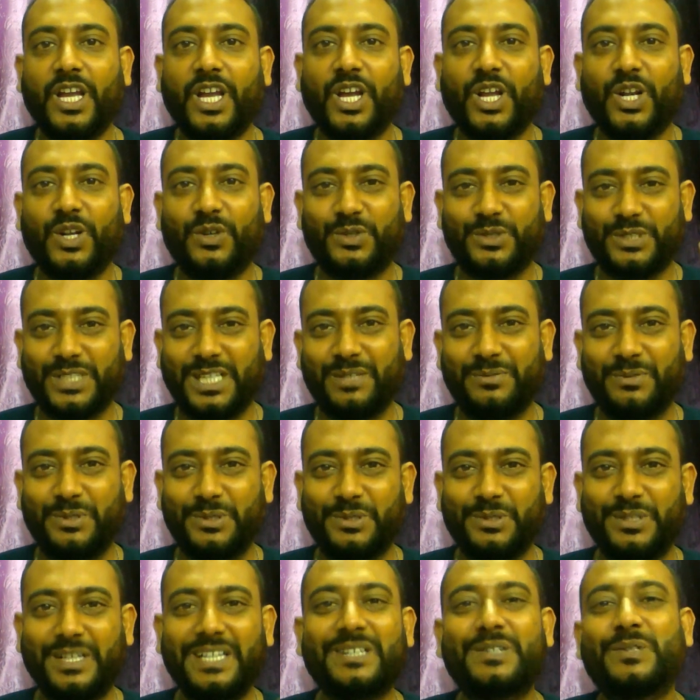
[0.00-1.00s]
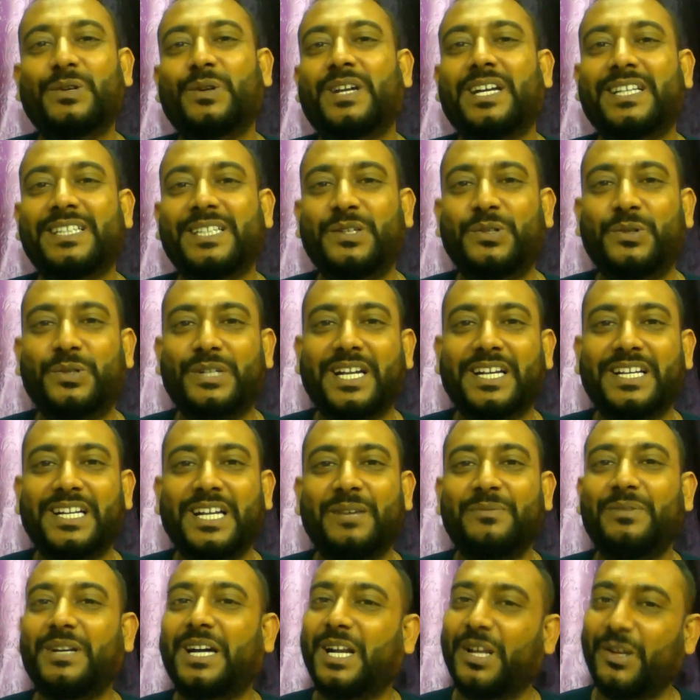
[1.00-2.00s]
নমস্কার বন্ধুরা কলকাতা কোডা
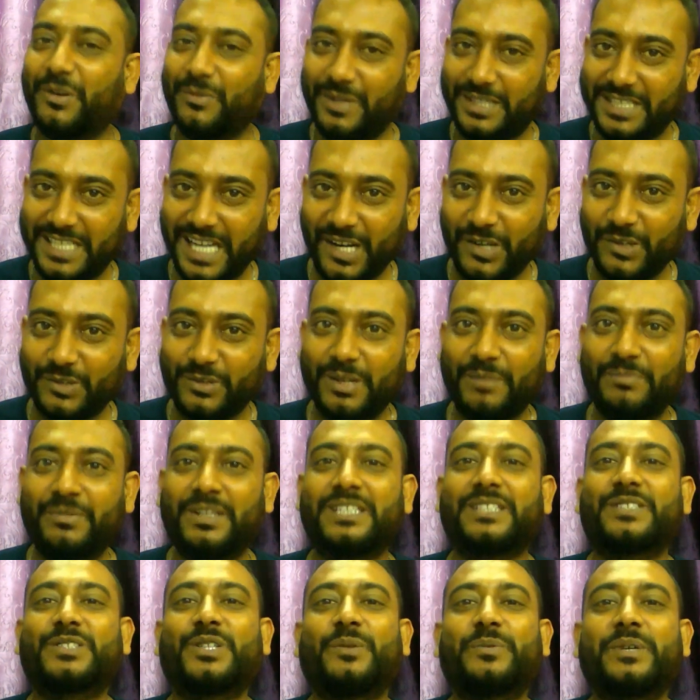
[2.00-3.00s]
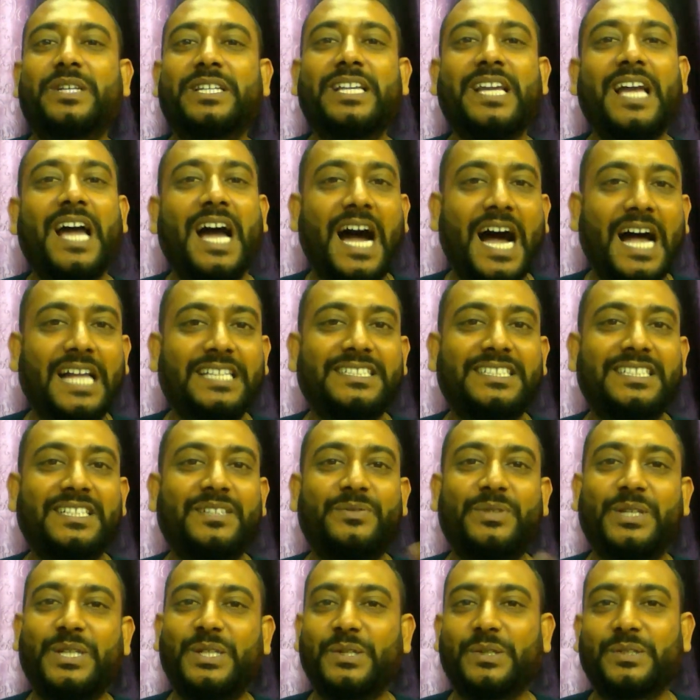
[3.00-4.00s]
ক্লাবে আর একবার স্বাগত আপনাদের সবাইকে
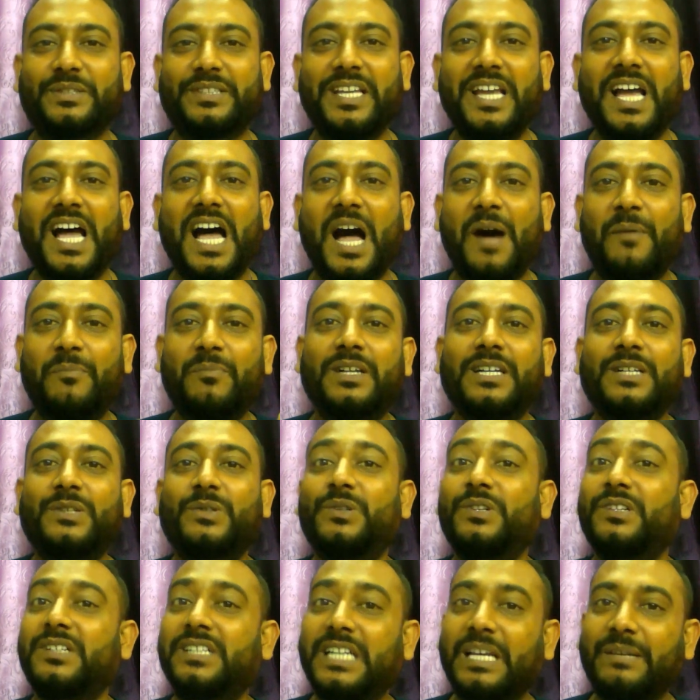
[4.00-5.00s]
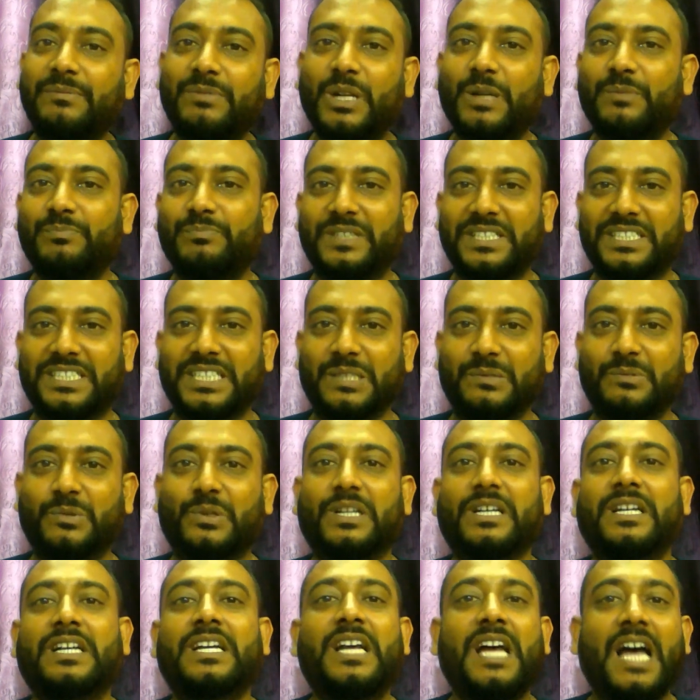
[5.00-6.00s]
আজকের ভিডিওতে আমরা কোনো ডেভেলপমেন্ট শিখবো
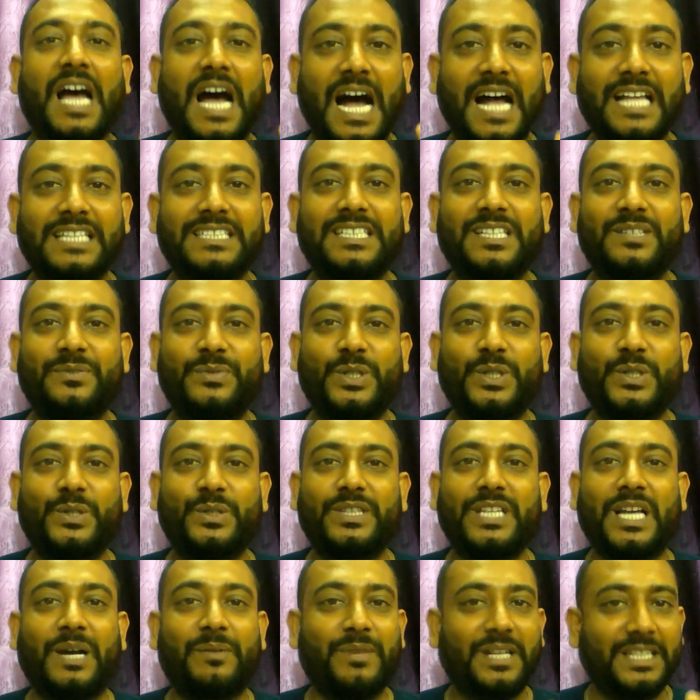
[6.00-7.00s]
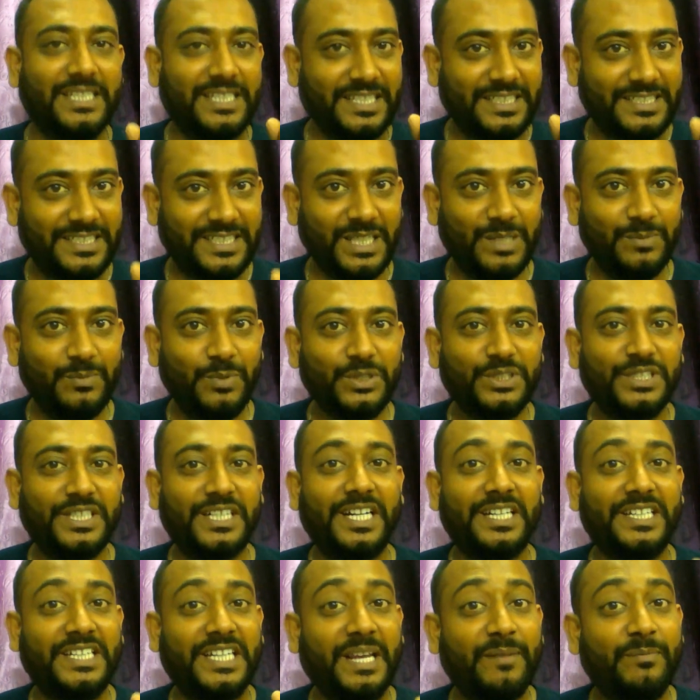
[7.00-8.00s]
না আজকের ভিডিওতে আমরা যেটা শিখবো
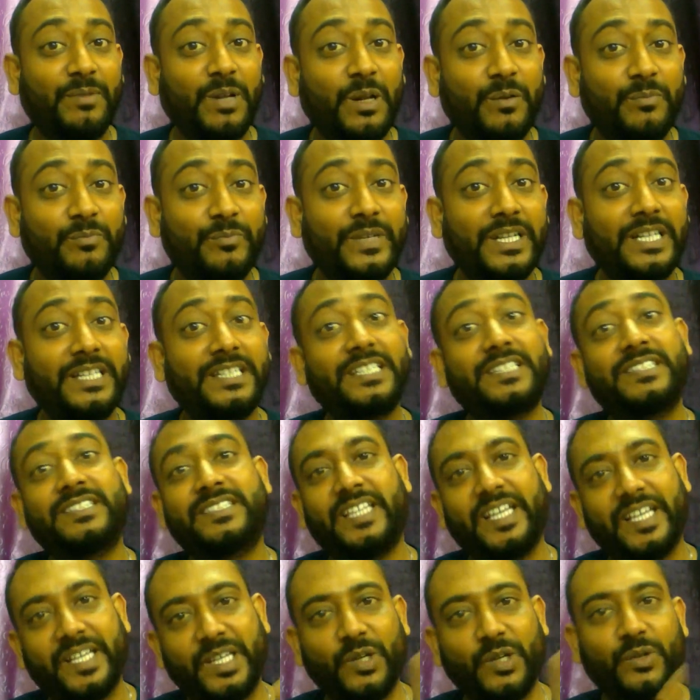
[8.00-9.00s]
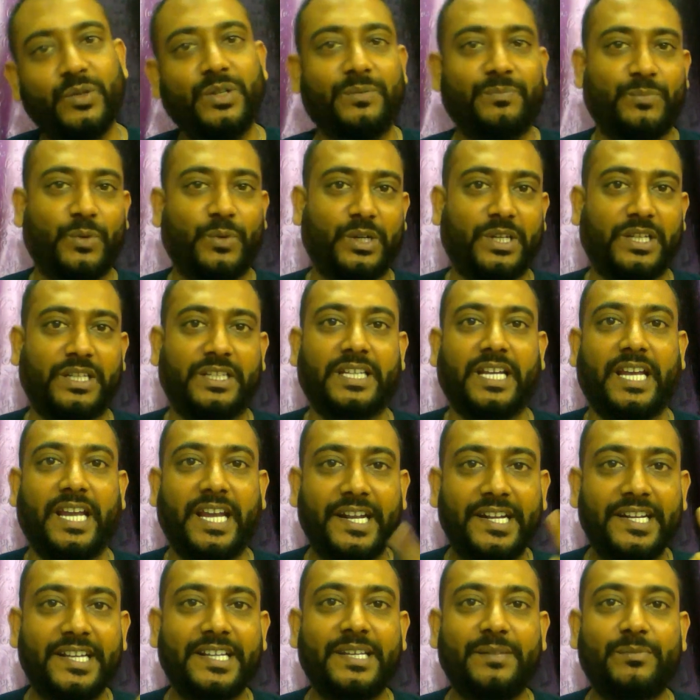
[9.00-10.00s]
সেটা ডেভেলপমেন্টের থেকেও ইম্পর্টেন্ট
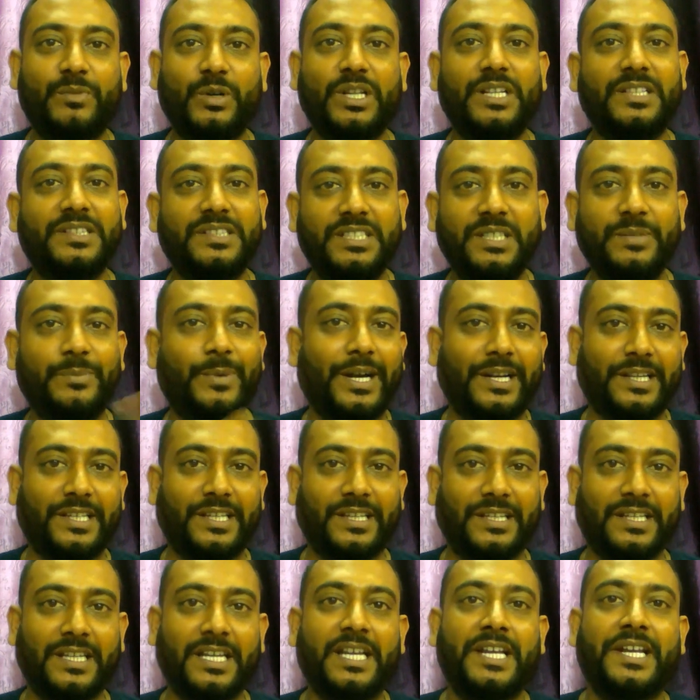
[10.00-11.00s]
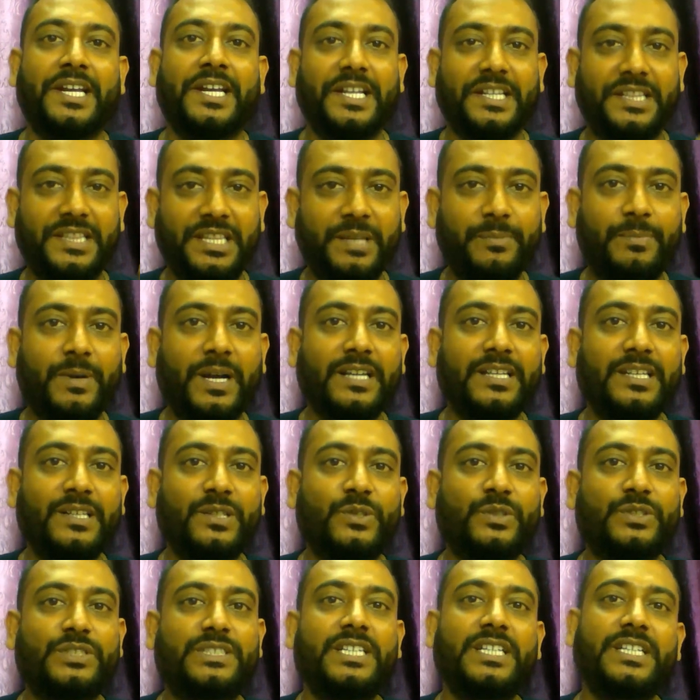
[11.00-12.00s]
এটাকে বলে দিবাগিং দিবাগিং
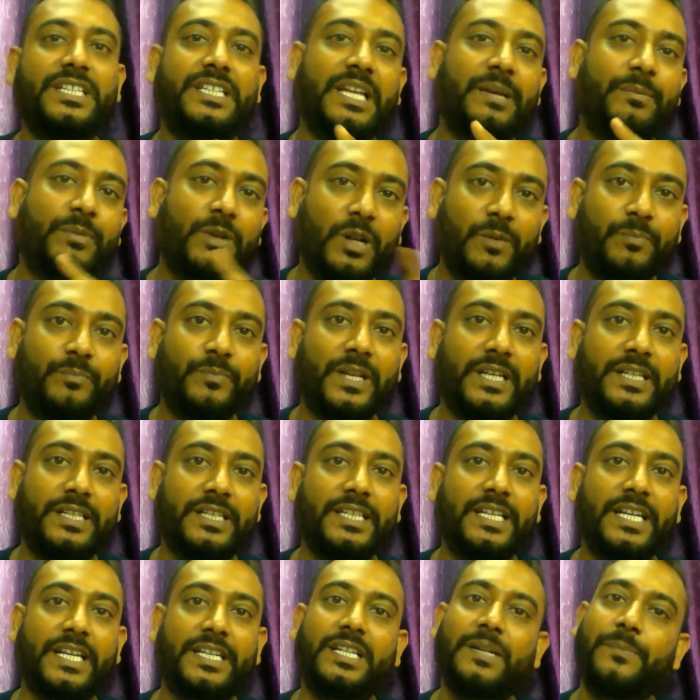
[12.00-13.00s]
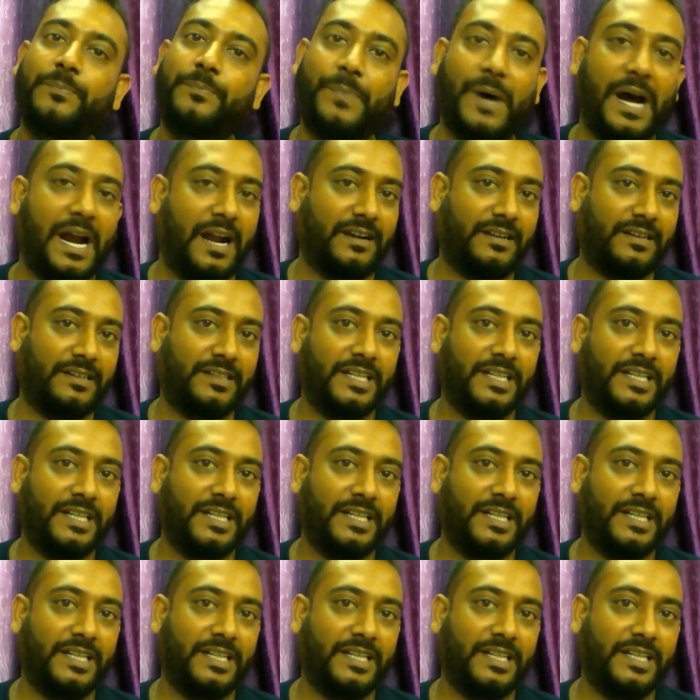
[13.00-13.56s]
হচ্ছে ডেভেলপমেন্টেরই একটা পার্ট